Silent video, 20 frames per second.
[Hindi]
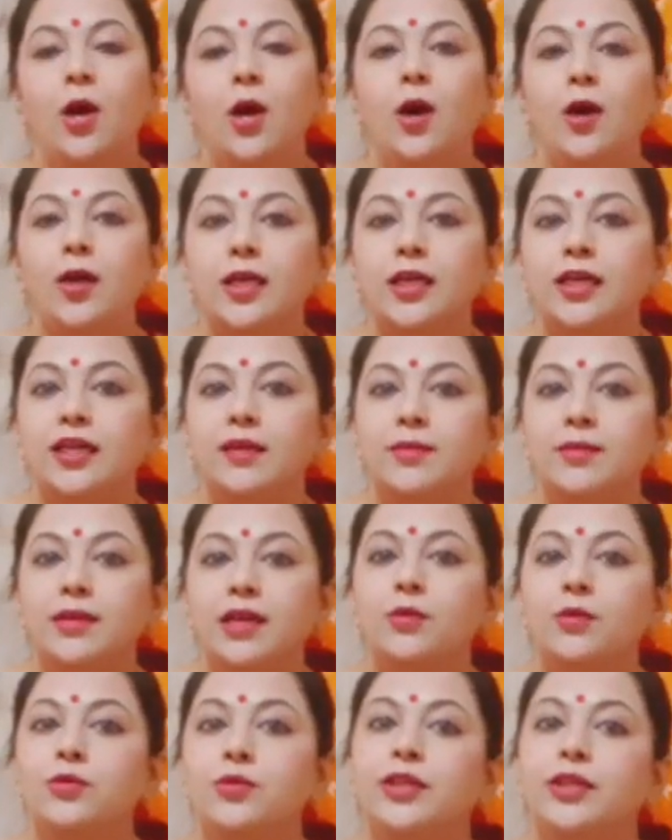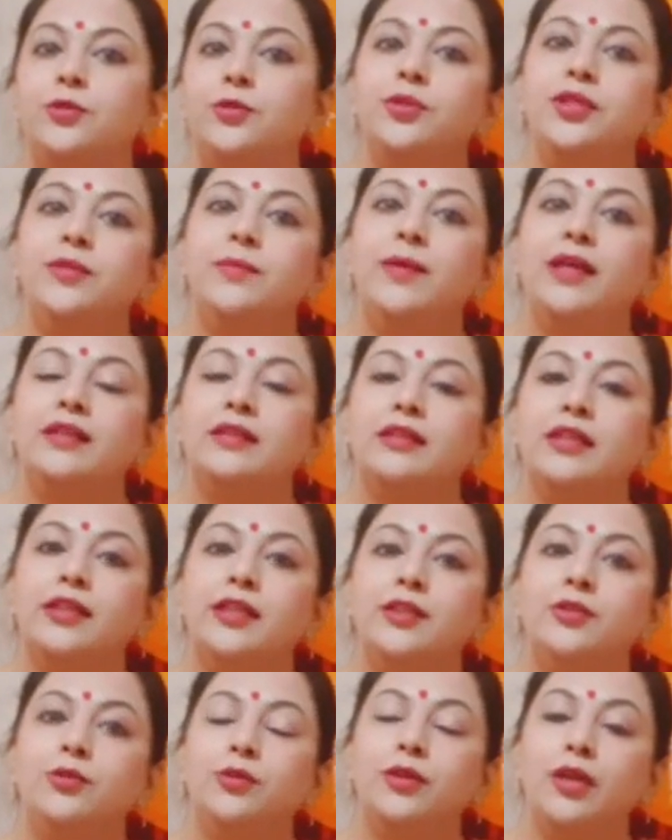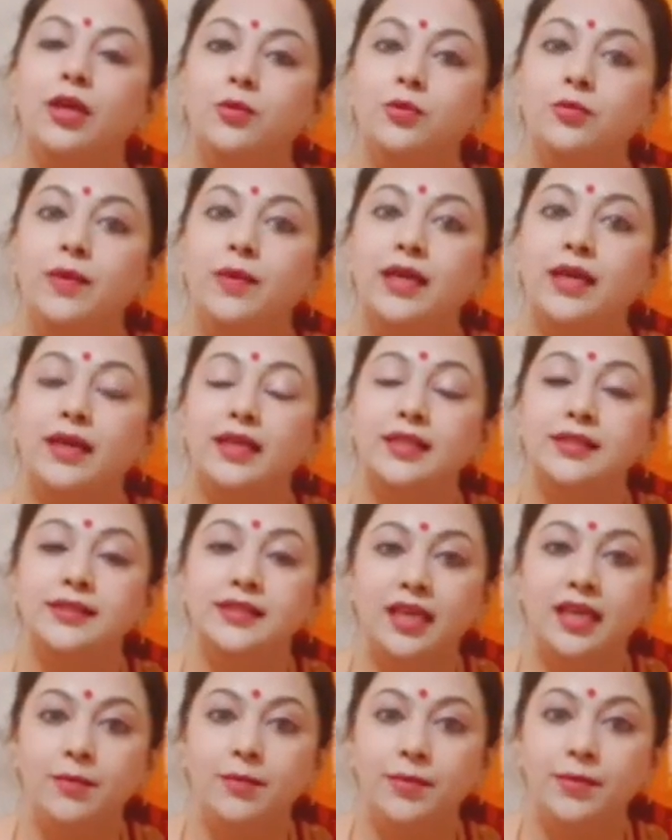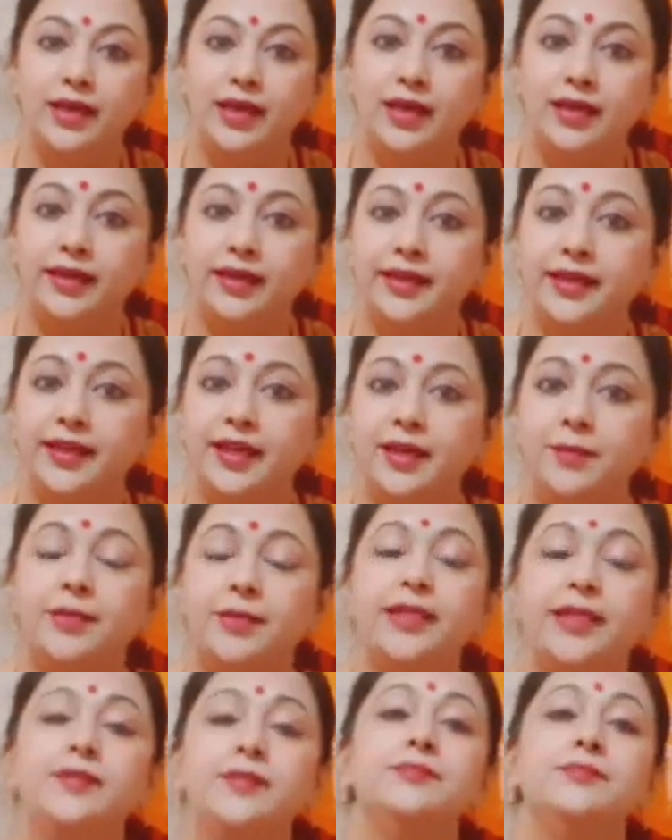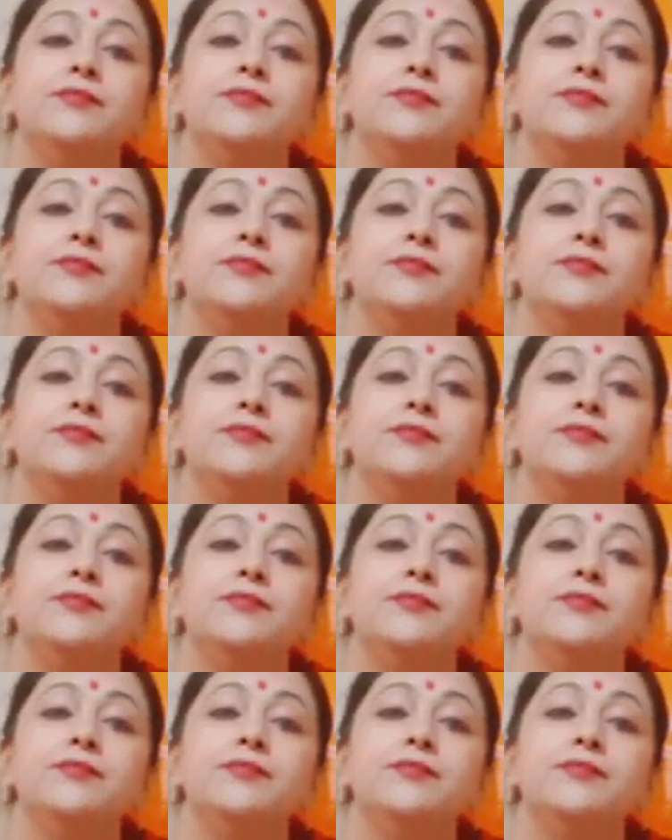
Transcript: और अगर हम राहु केतु की बात करें तो राहु महाराज यहाँ पर आ रहे हैं आपके